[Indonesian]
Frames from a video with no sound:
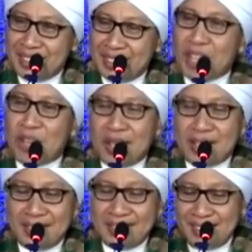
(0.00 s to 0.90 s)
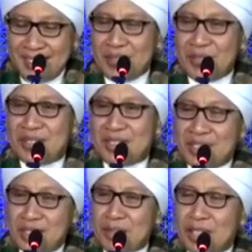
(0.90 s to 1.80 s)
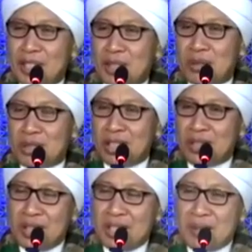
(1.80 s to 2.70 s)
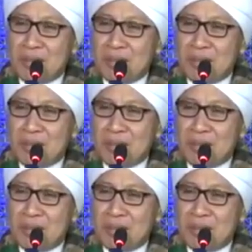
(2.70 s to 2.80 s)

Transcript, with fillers: Dan doakan. Seperti itu. Wallahu a'lam